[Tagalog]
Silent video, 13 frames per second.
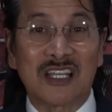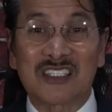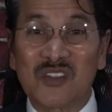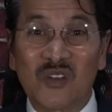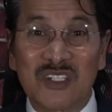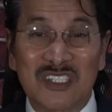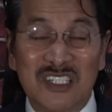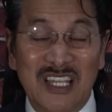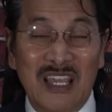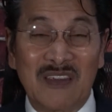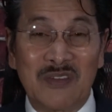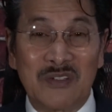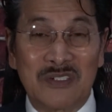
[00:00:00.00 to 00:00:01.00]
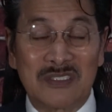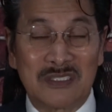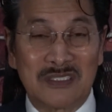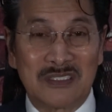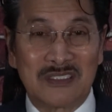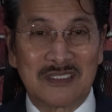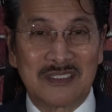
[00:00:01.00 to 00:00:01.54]
as Lord and Savior.
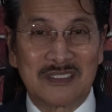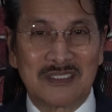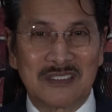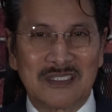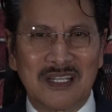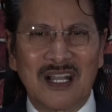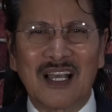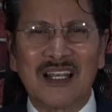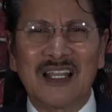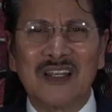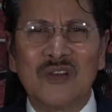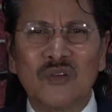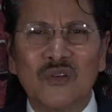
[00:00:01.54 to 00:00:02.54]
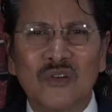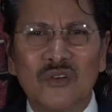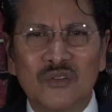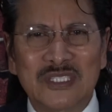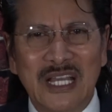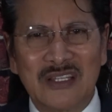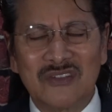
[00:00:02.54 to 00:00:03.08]
Akala na, loko-loko
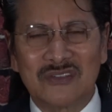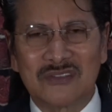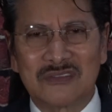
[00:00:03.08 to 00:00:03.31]
tayo.